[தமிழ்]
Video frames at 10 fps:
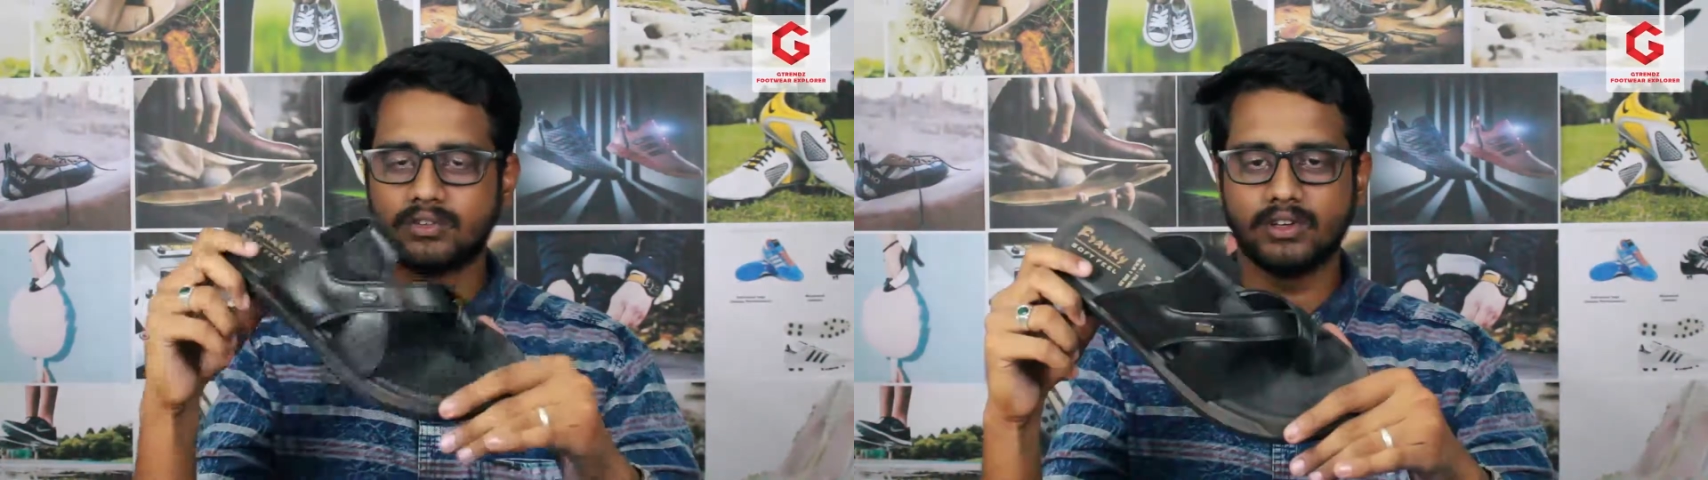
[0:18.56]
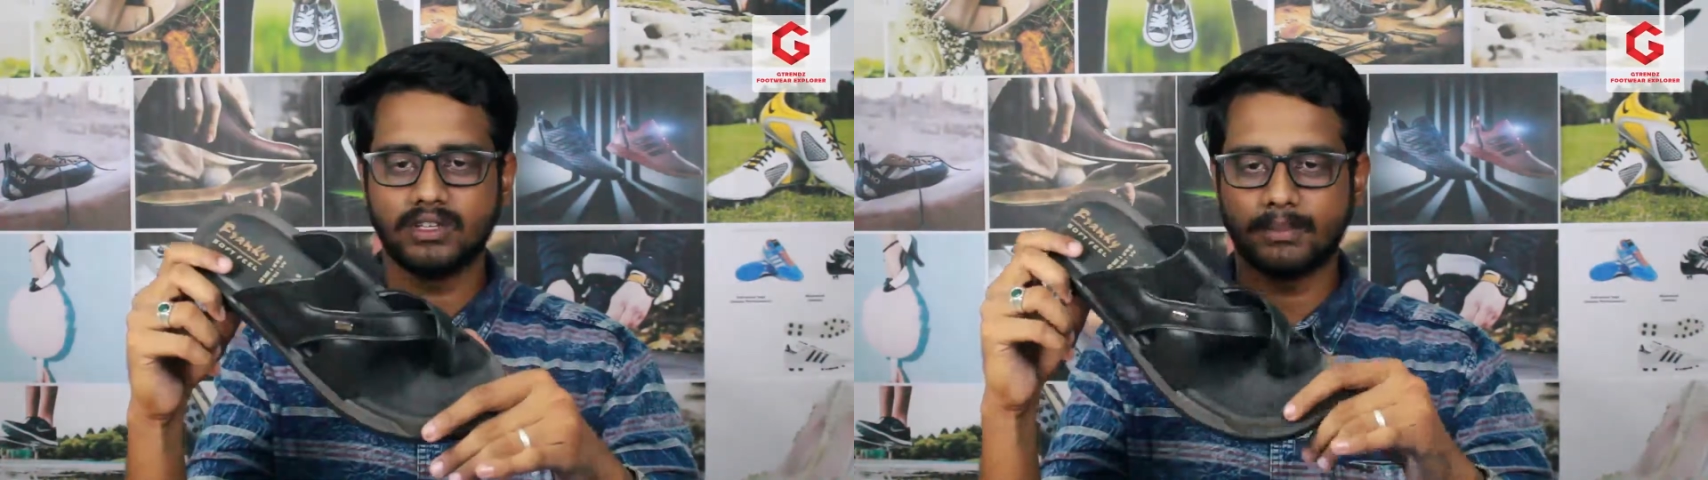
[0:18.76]

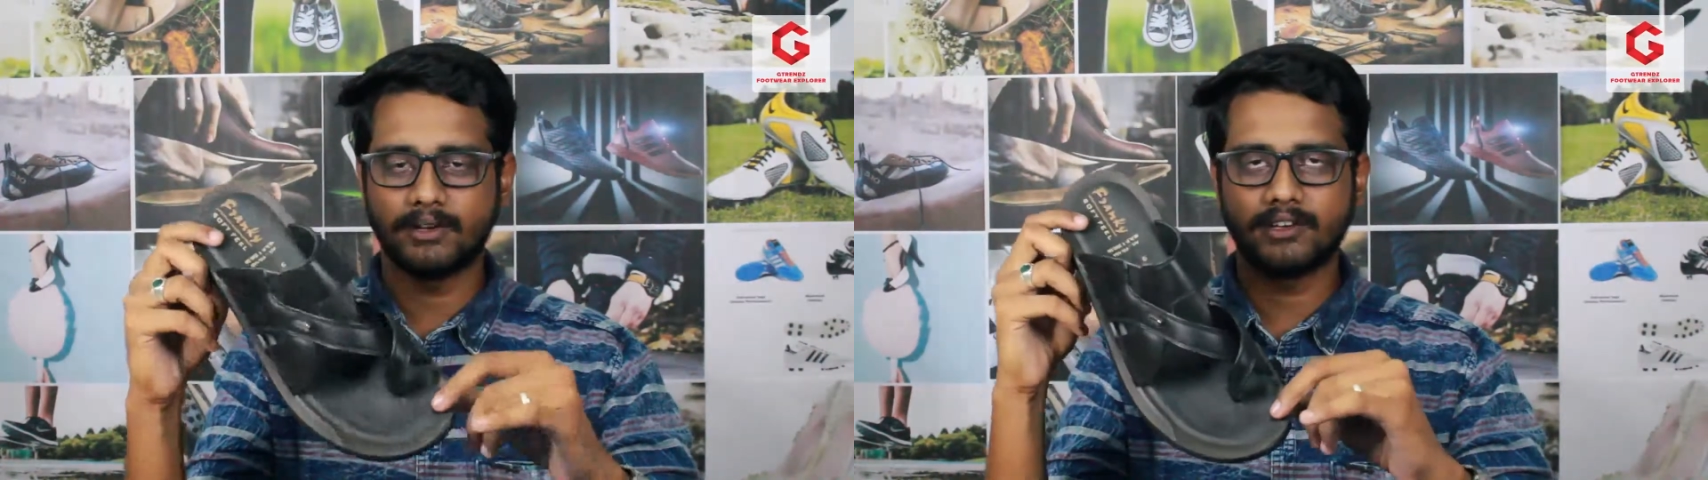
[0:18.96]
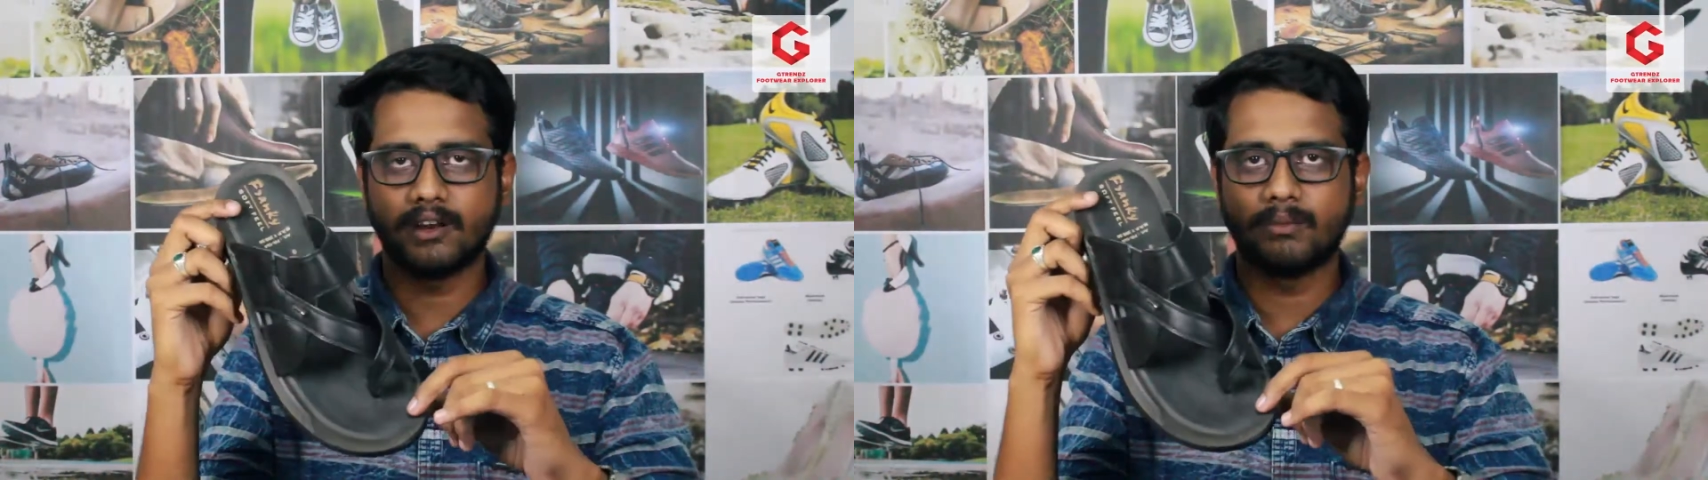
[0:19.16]
ஸோ இந்த
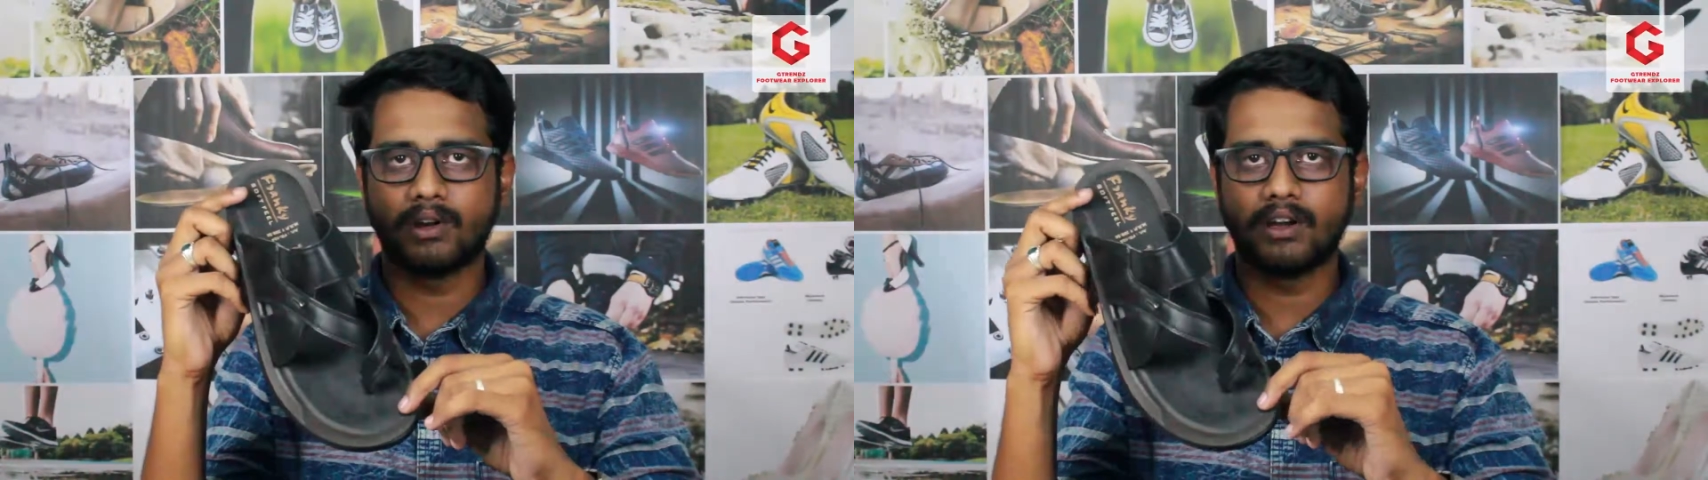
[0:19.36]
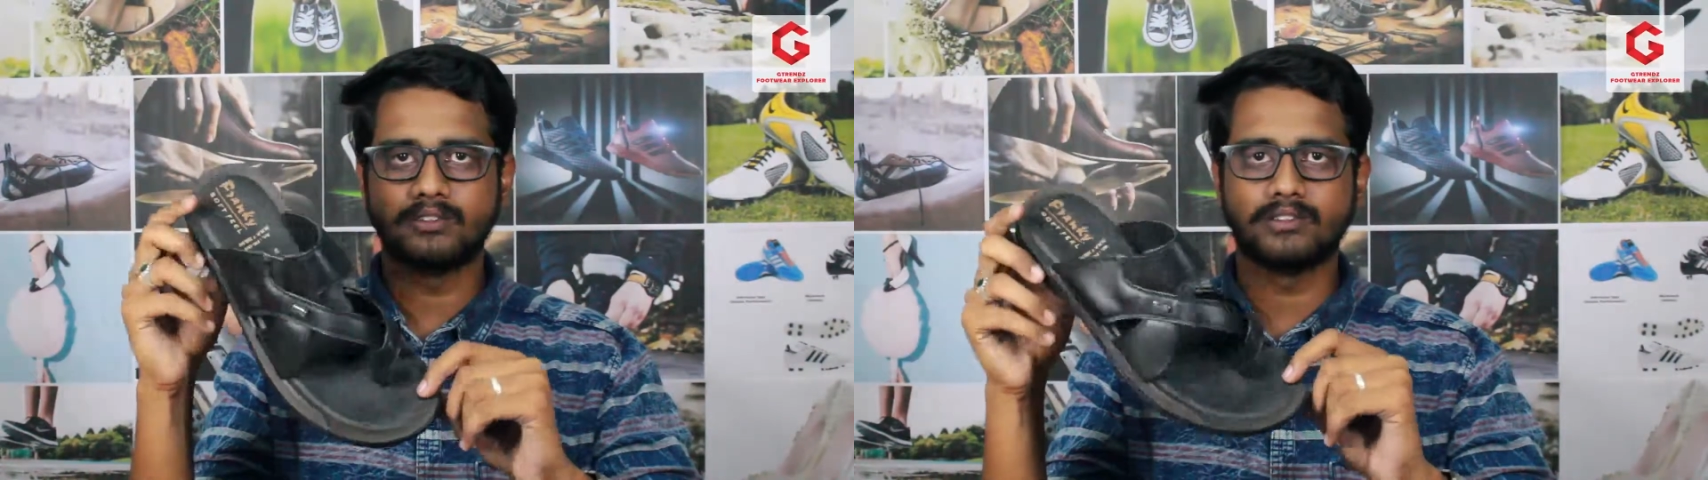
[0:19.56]
பர்டிகுலர்
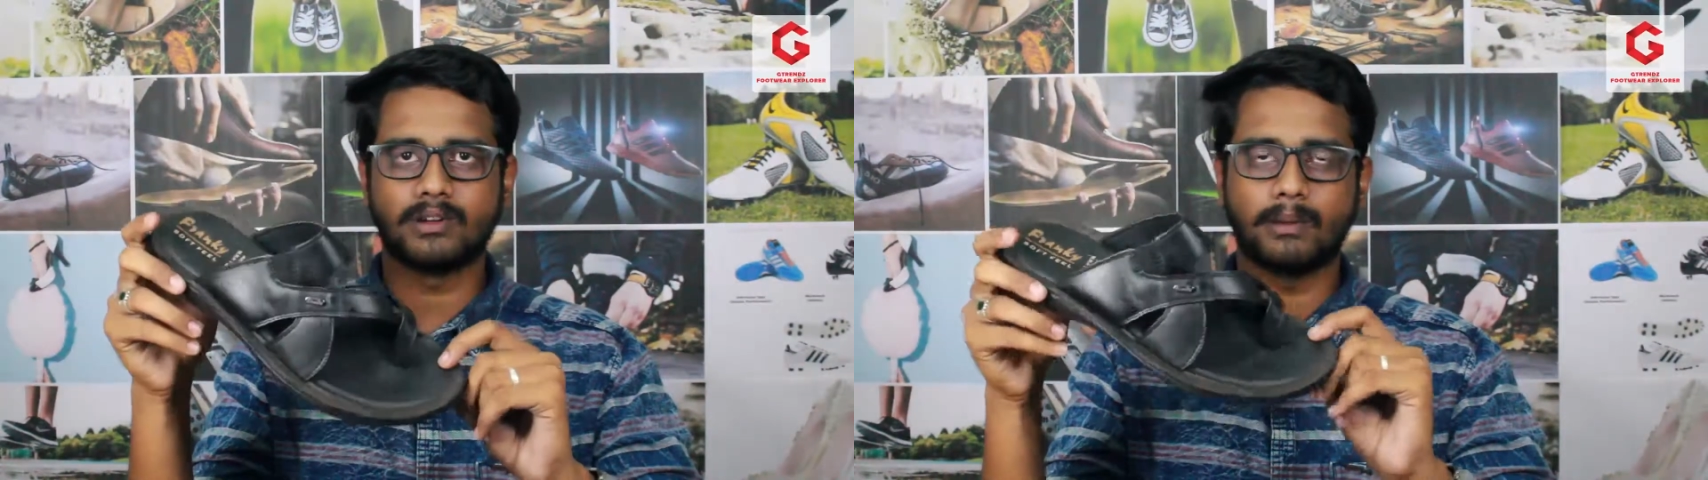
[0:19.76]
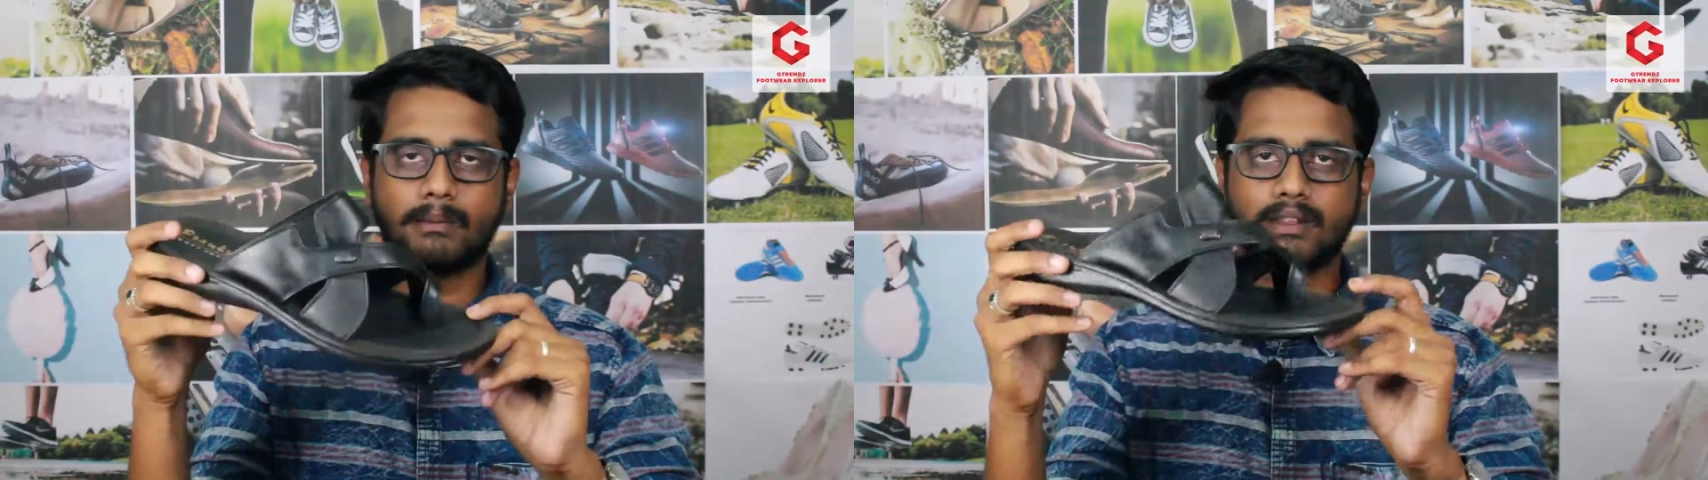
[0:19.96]
மாடல்
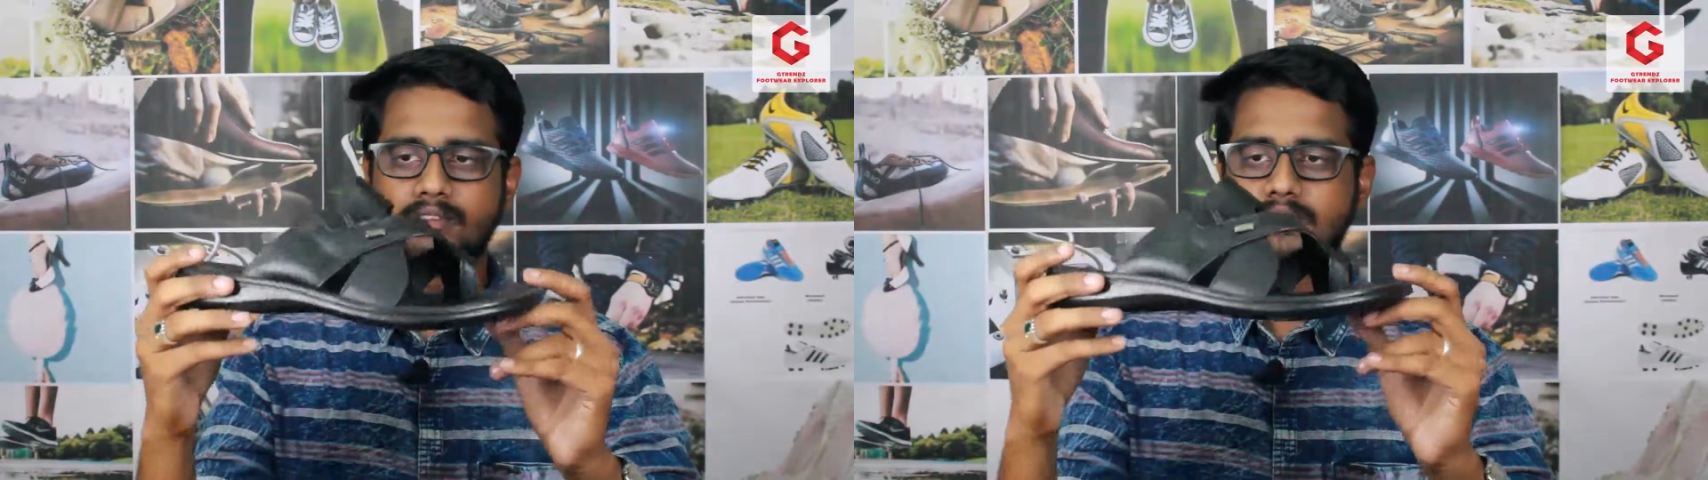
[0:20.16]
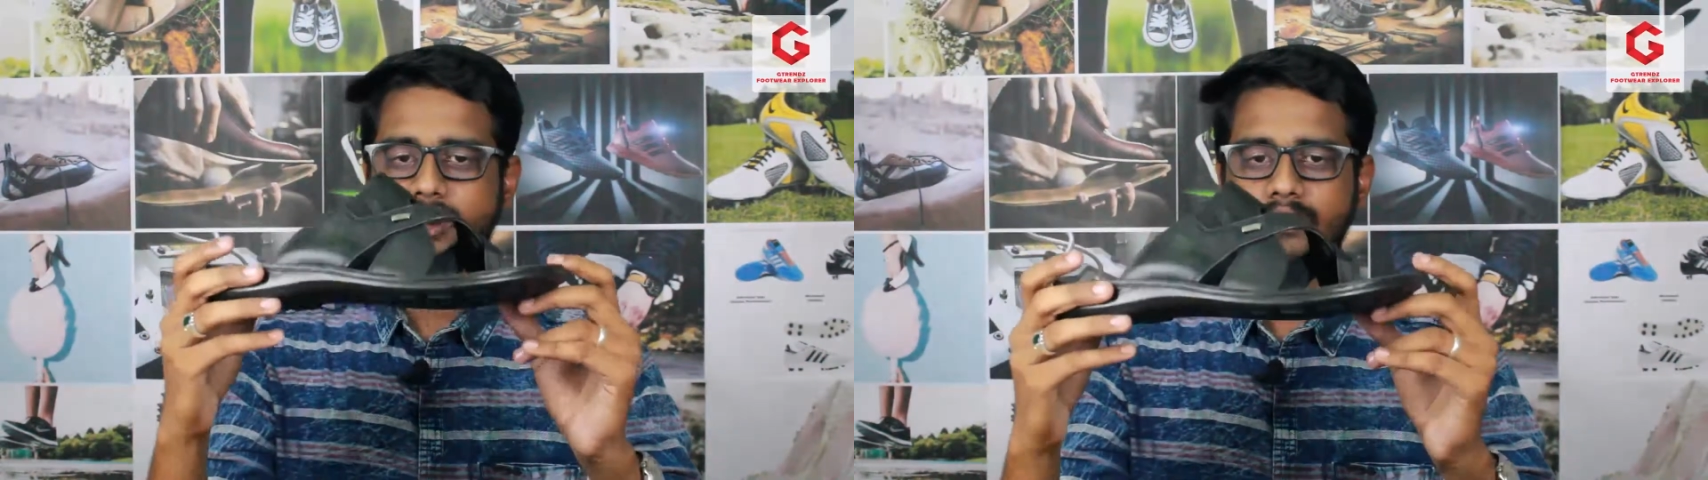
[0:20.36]
எடுத்துக்கிட்டோம் அப்படின்னா இது வந்து